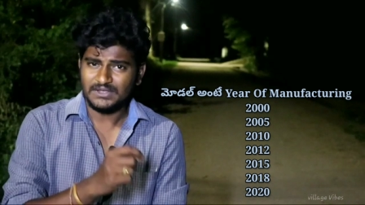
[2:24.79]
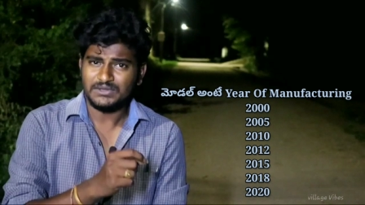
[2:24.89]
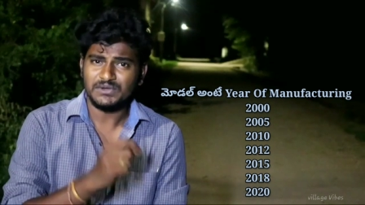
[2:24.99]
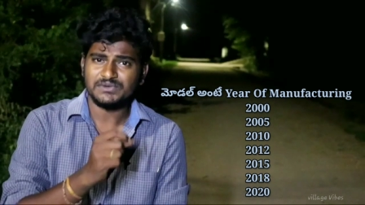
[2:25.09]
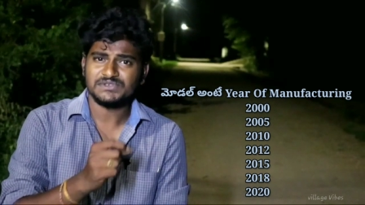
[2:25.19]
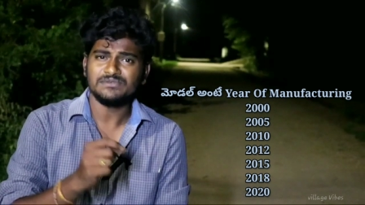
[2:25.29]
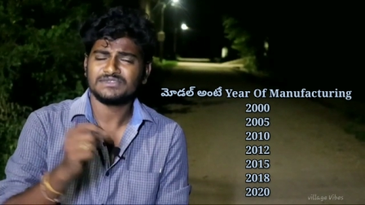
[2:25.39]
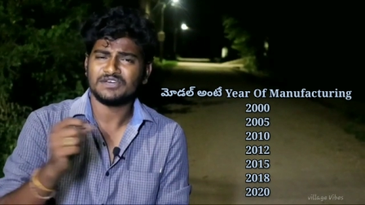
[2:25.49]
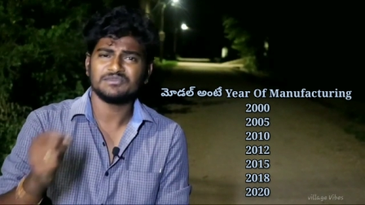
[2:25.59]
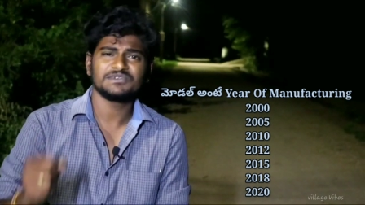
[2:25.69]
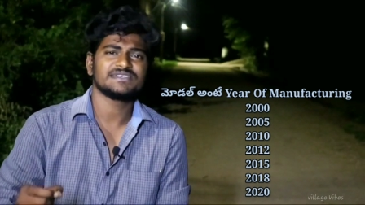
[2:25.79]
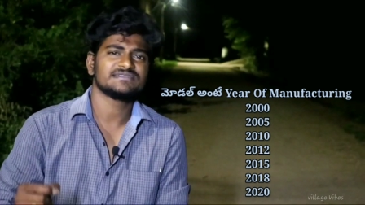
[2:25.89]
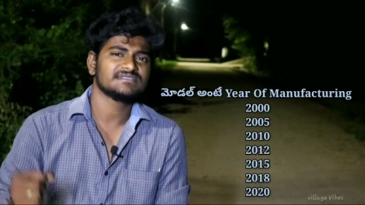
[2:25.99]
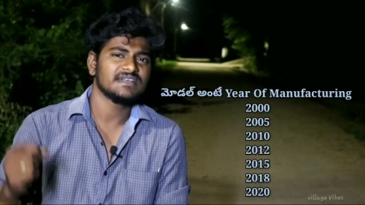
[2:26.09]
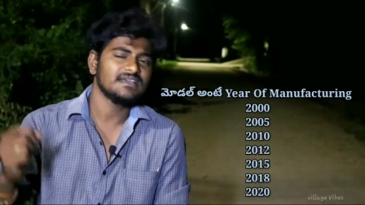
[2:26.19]
ఇంకో విషయం దమ్ము
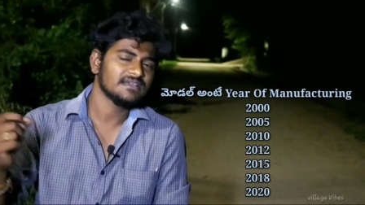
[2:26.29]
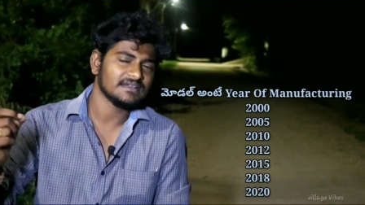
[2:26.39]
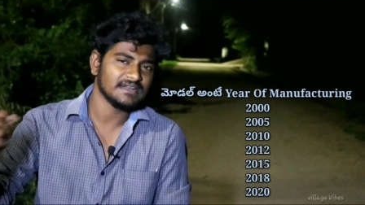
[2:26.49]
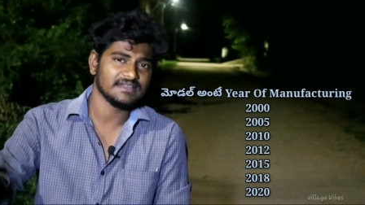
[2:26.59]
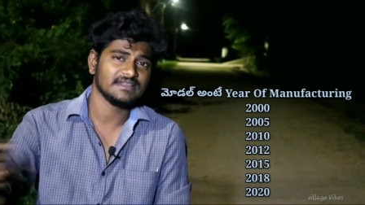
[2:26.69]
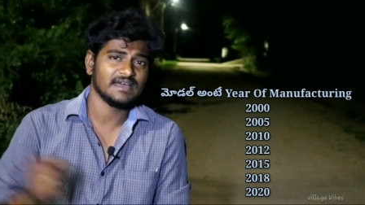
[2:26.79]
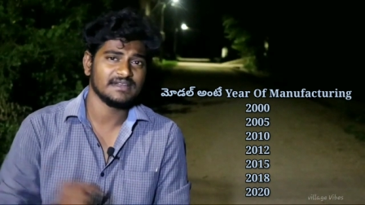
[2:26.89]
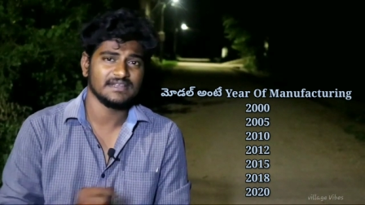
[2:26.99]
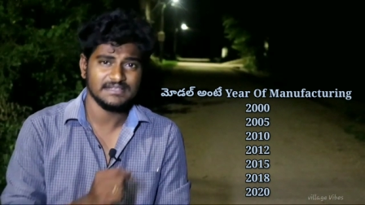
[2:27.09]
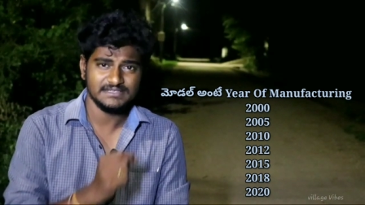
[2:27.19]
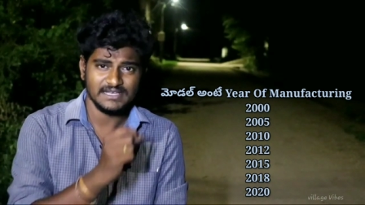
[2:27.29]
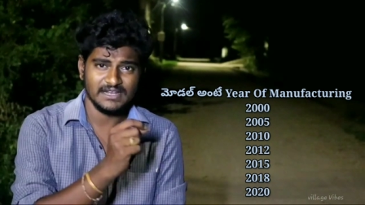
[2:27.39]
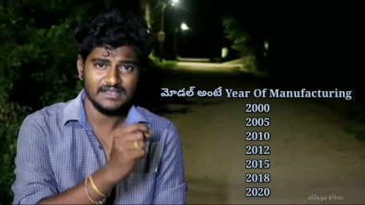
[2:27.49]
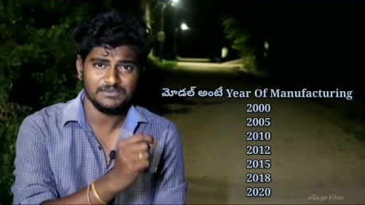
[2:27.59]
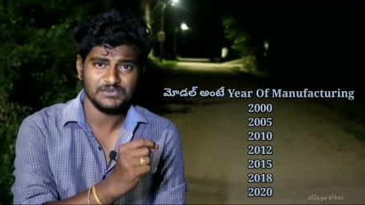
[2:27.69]
చేసిందా లేదా అనేది
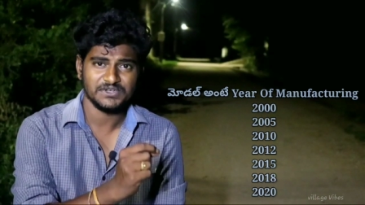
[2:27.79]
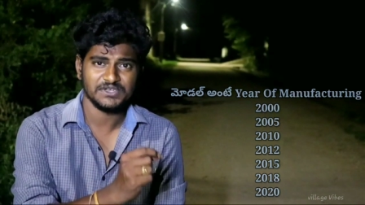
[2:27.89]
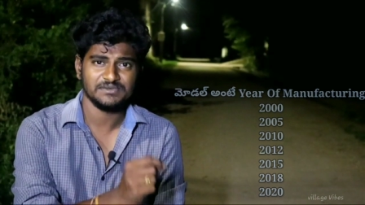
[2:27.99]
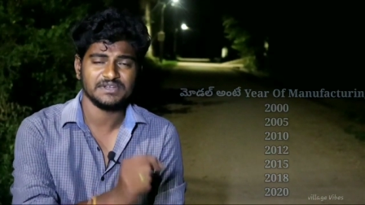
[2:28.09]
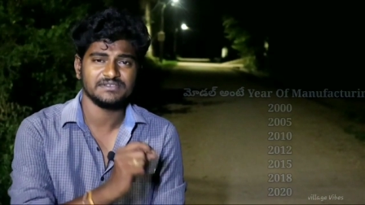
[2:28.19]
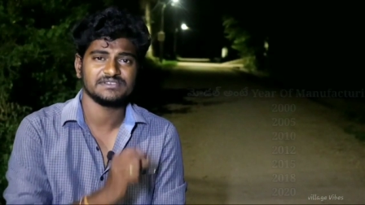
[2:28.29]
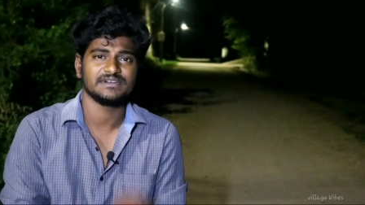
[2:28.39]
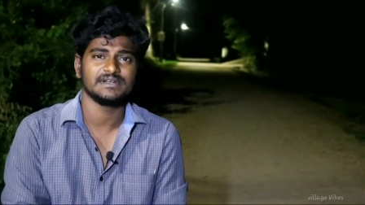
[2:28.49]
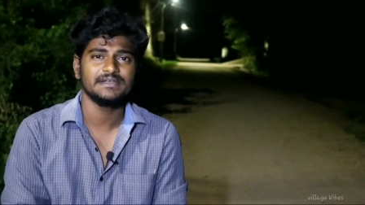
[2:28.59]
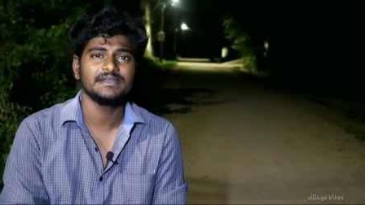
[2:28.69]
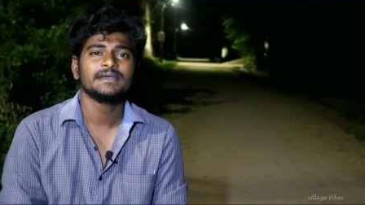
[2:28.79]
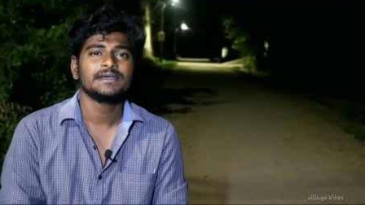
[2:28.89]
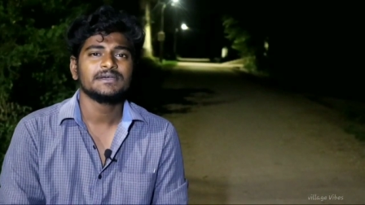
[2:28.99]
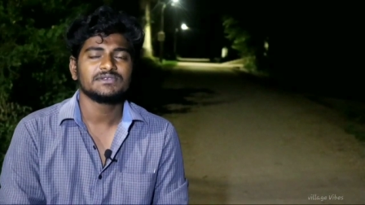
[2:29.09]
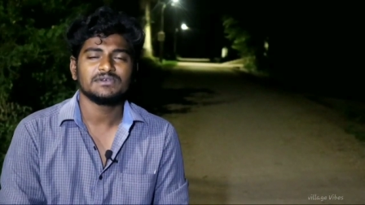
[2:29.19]
చాలా ముఖ్యమైన విషయం అండి
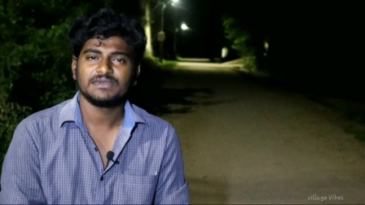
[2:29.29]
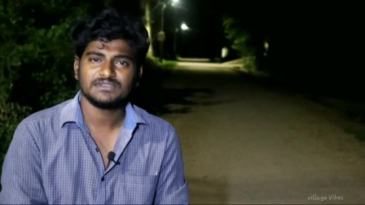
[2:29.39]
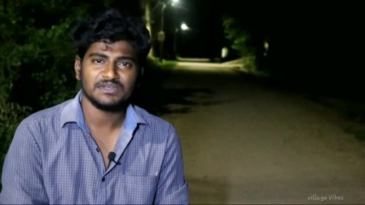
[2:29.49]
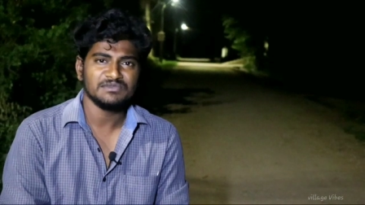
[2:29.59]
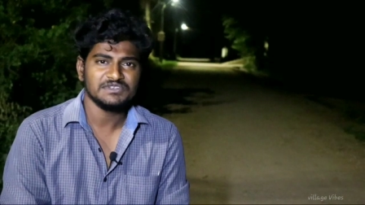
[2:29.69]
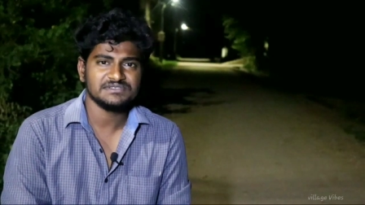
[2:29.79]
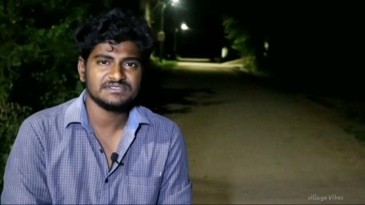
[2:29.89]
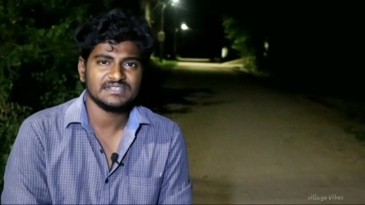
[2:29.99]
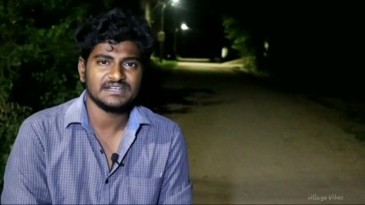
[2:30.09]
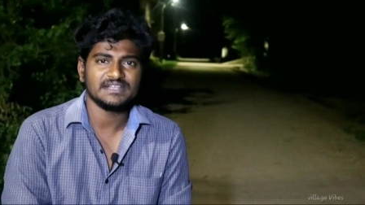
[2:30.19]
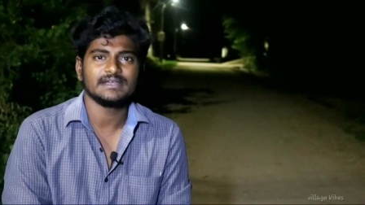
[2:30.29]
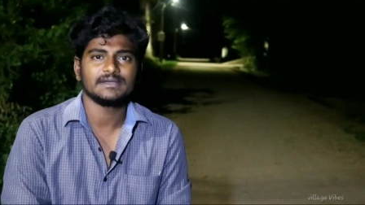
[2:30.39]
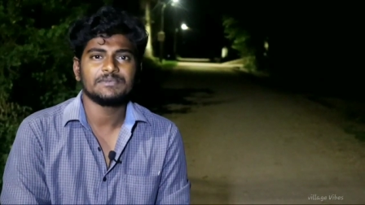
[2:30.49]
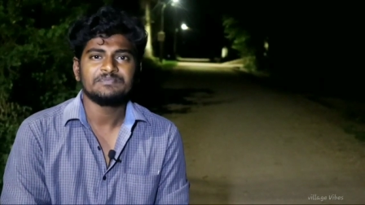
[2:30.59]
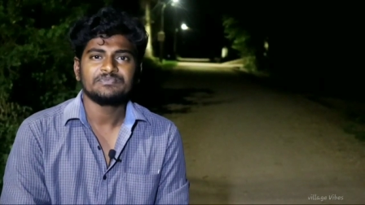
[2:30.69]
సో మీకు దమ్ము చేసిందంటే
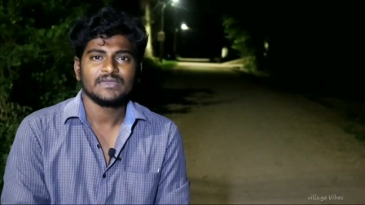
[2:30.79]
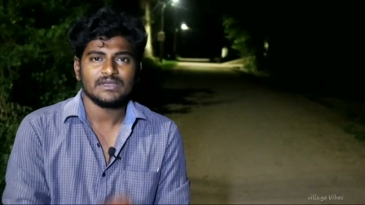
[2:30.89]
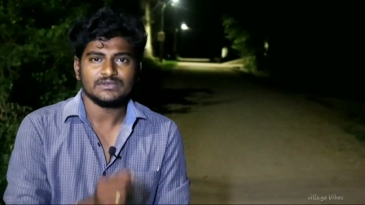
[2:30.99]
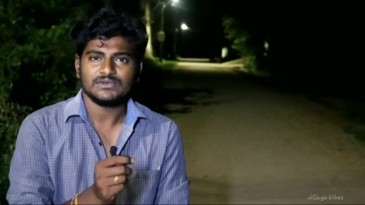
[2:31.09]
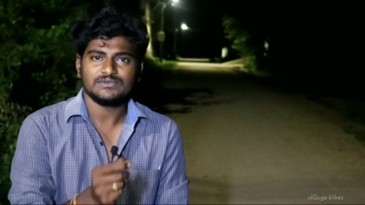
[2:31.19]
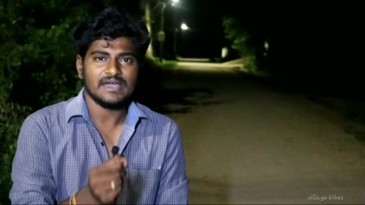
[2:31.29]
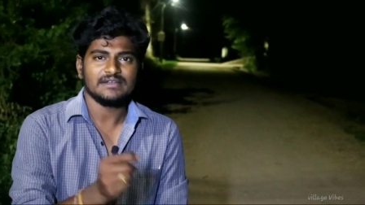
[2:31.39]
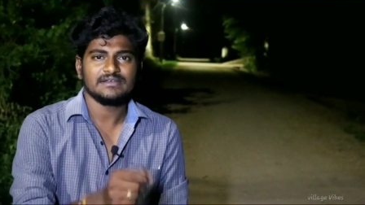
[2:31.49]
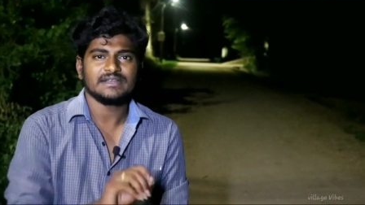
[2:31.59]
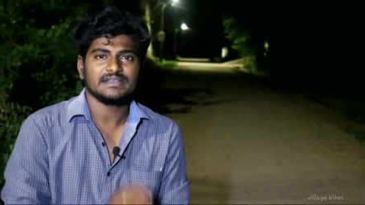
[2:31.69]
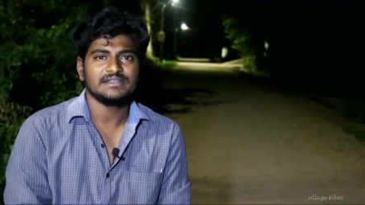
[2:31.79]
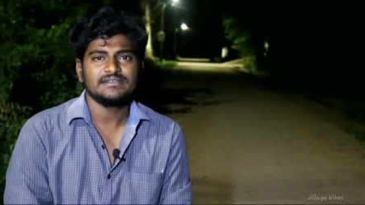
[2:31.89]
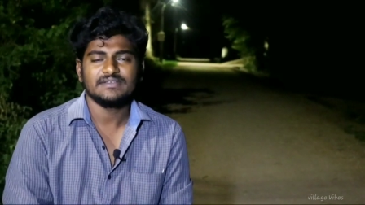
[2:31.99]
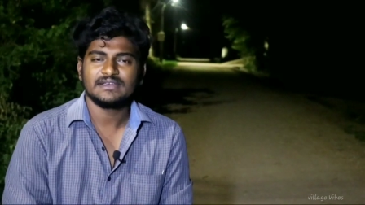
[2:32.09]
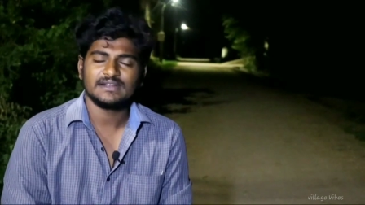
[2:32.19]
సో వాల్యూ అనేది
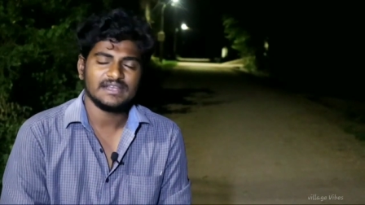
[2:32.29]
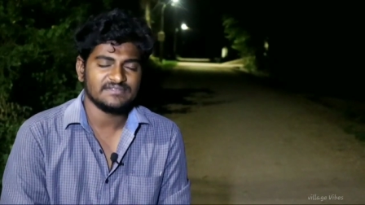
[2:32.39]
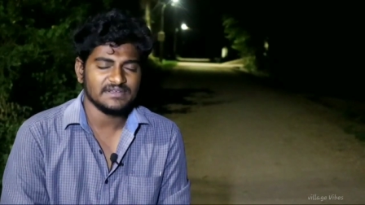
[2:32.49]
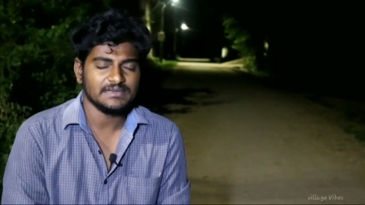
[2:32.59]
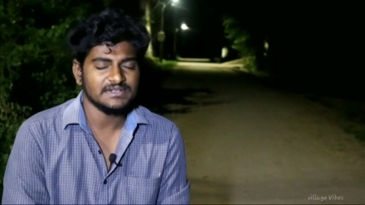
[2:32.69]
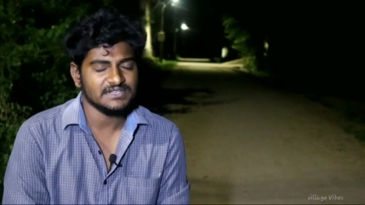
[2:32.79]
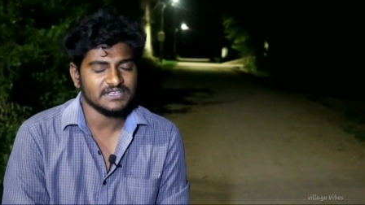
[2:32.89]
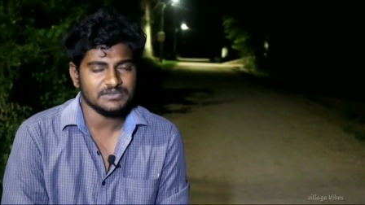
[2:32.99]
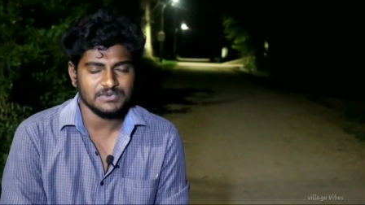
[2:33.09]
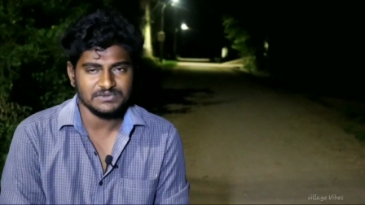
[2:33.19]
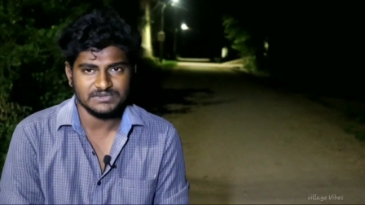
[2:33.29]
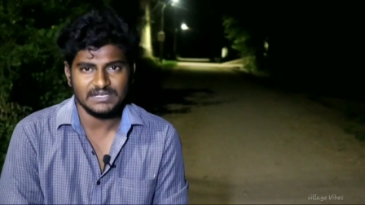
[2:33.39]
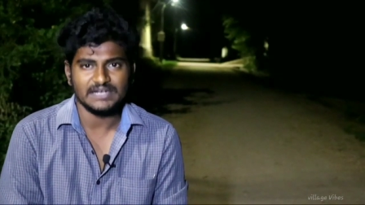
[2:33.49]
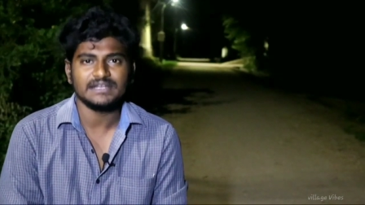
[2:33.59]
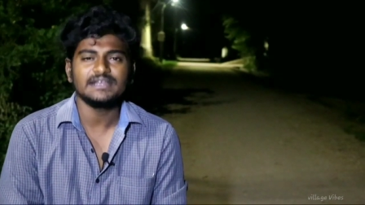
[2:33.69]
వెహికల్ లైఫ్ టైం అనేది
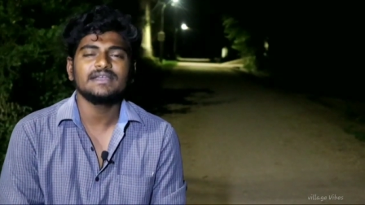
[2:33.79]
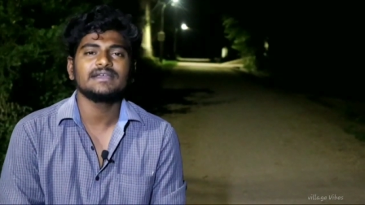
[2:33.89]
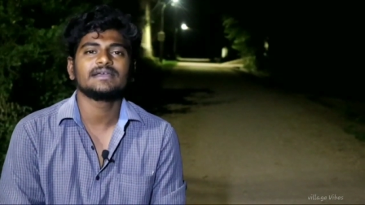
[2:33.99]
తగ్గిపోతుంది అంటే